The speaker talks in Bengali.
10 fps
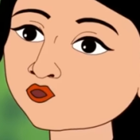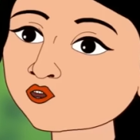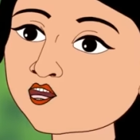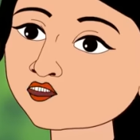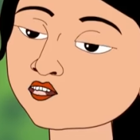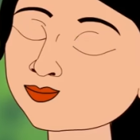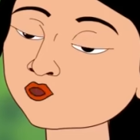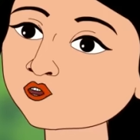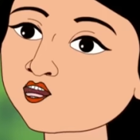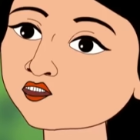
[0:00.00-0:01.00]
ওই একটি
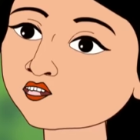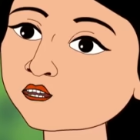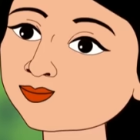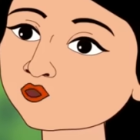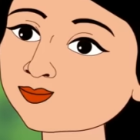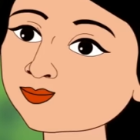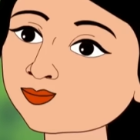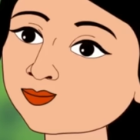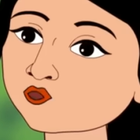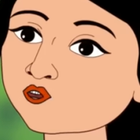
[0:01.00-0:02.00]
হাসি ভালো আছে
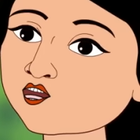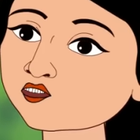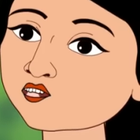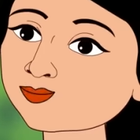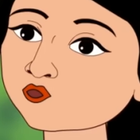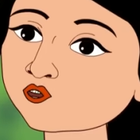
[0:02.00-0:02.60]
তুমি যেহেতু